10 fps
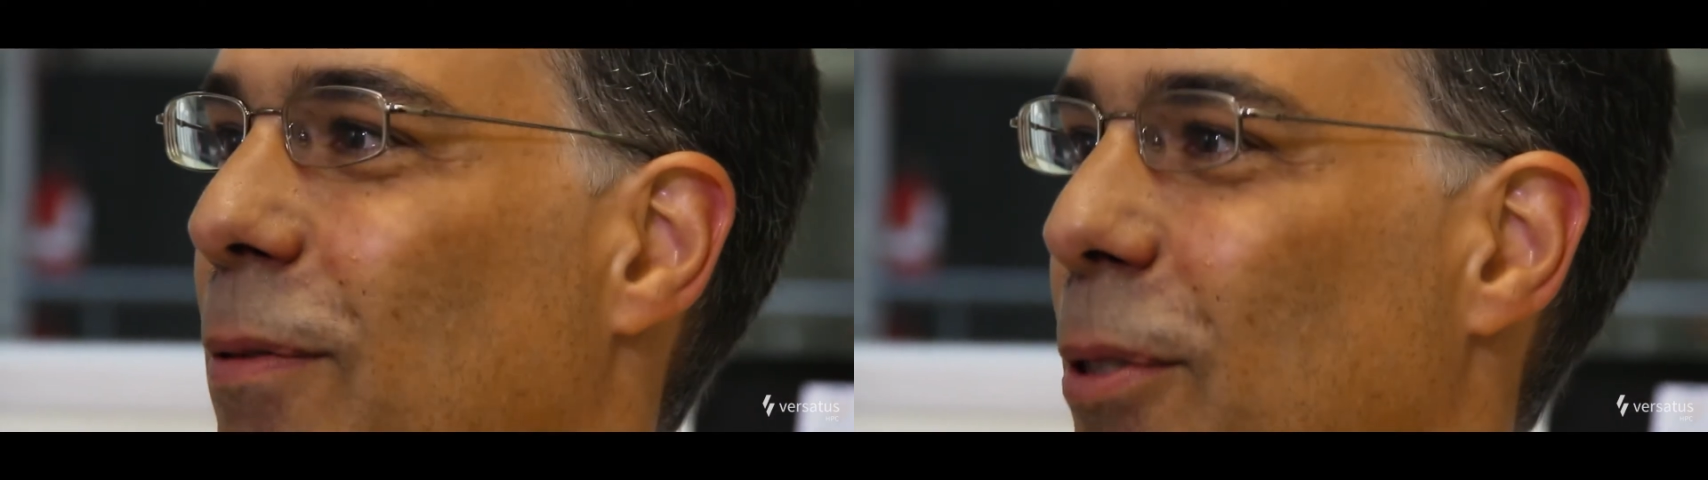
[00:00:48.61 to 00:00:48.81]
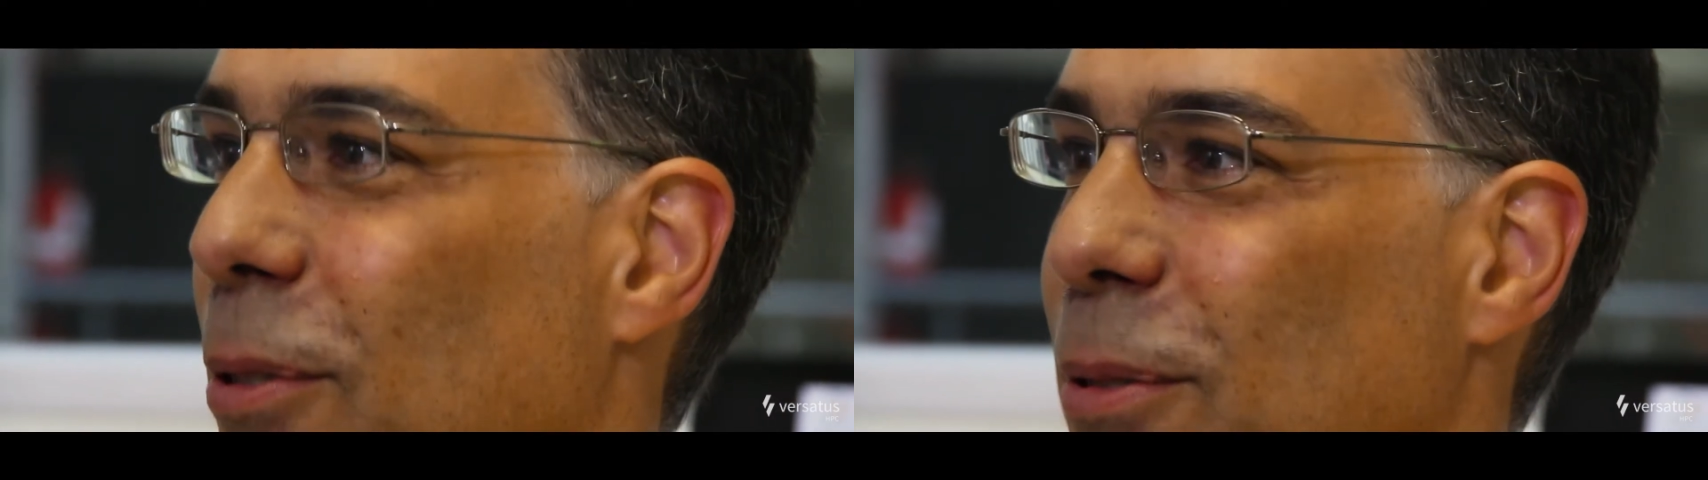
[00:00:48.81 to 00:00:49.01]

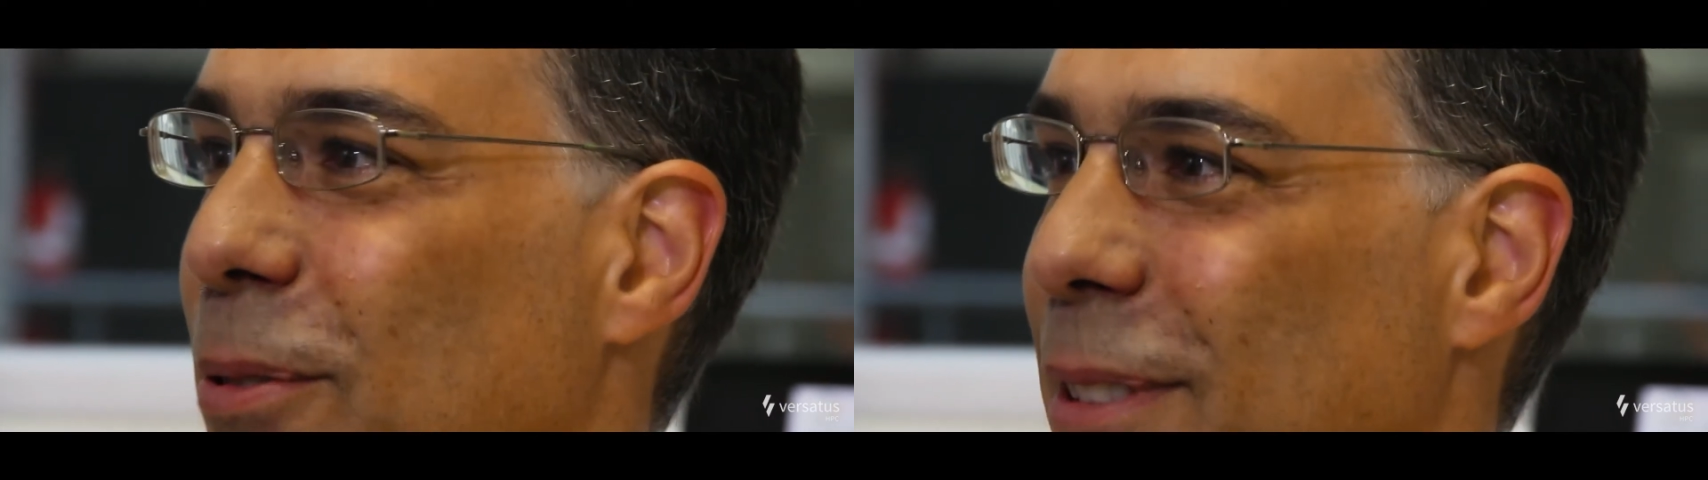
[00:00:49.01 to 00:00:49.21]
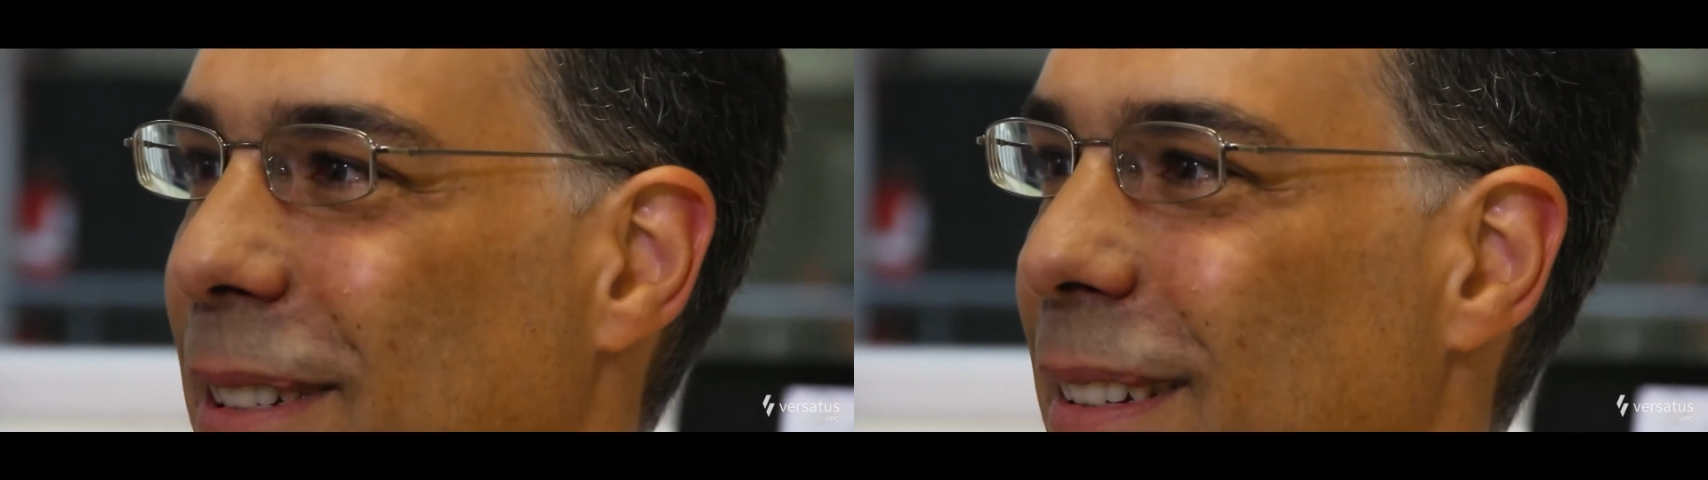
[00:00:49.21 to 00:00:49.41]

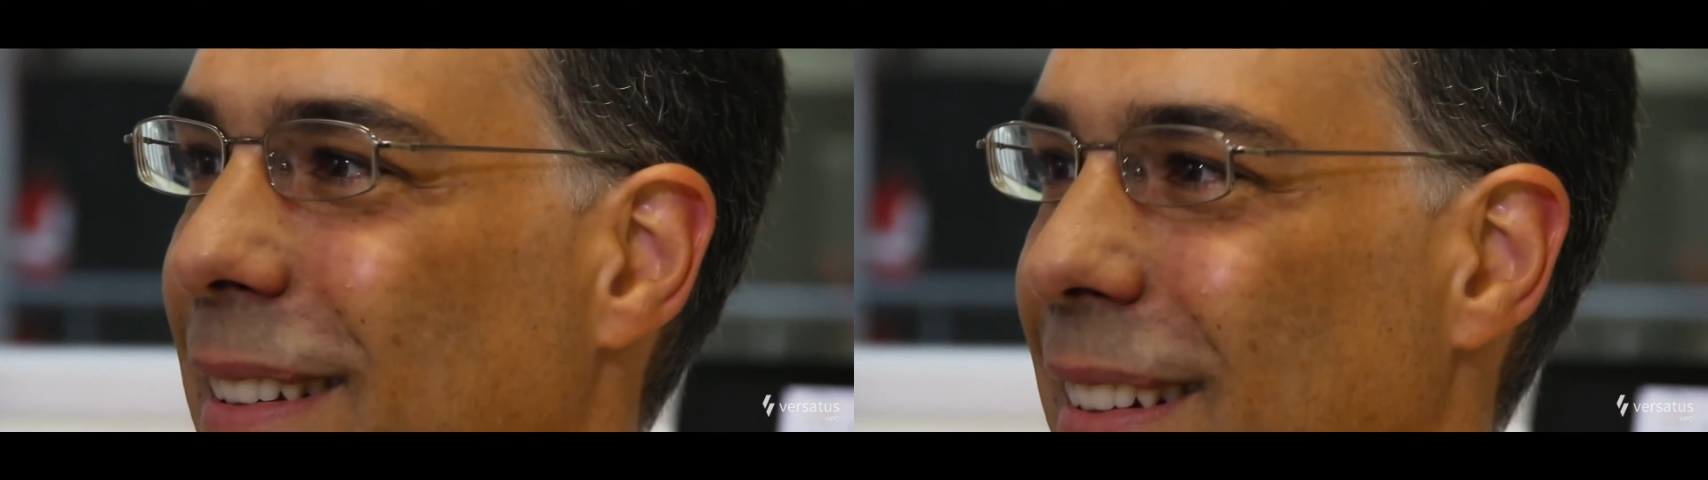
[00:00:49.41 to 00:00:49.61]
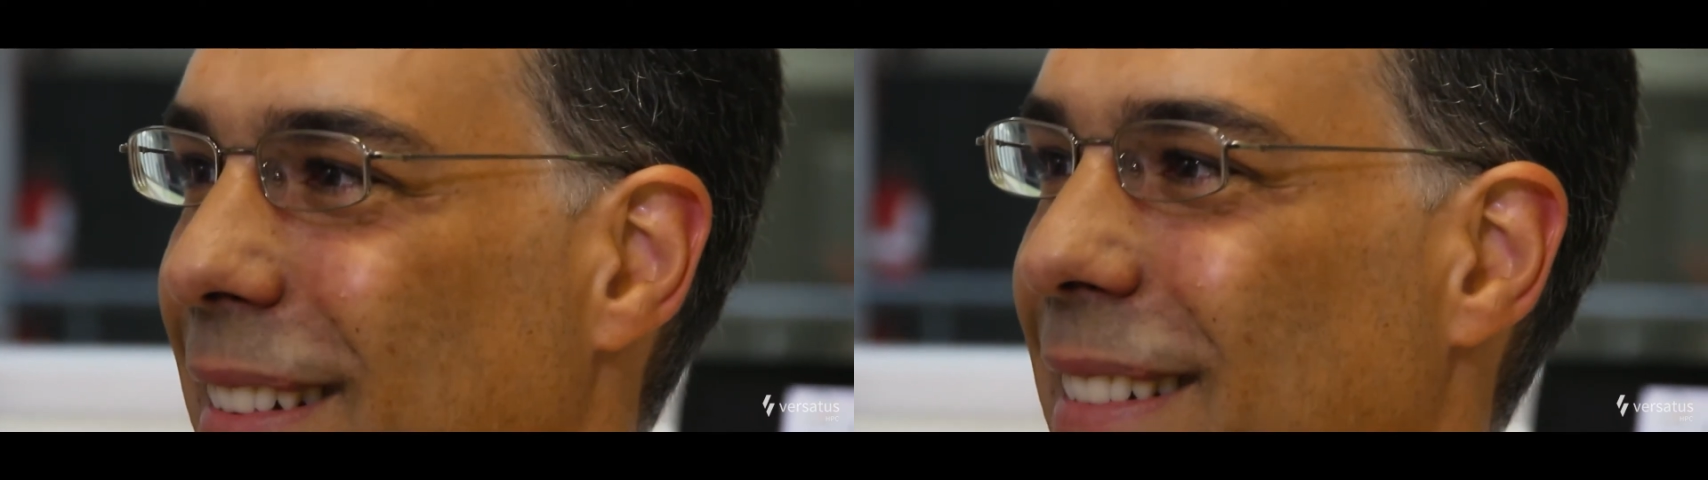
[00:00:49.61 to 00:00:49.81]
fogos
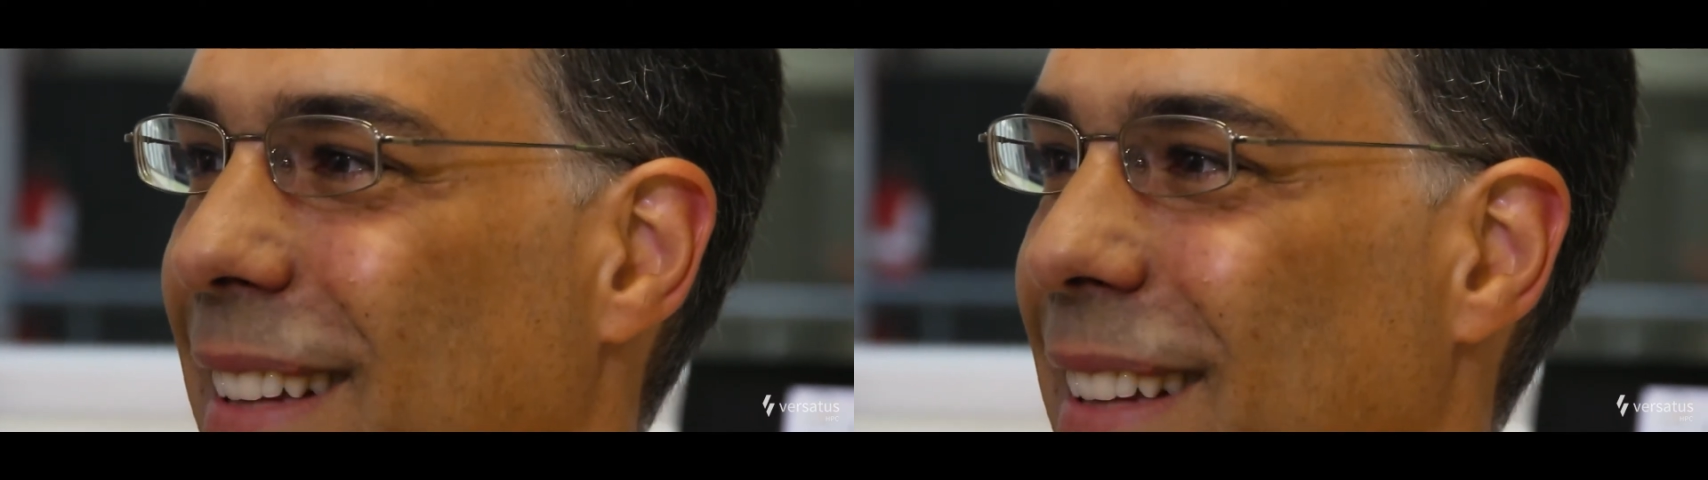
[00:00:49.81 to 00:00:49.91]
e né,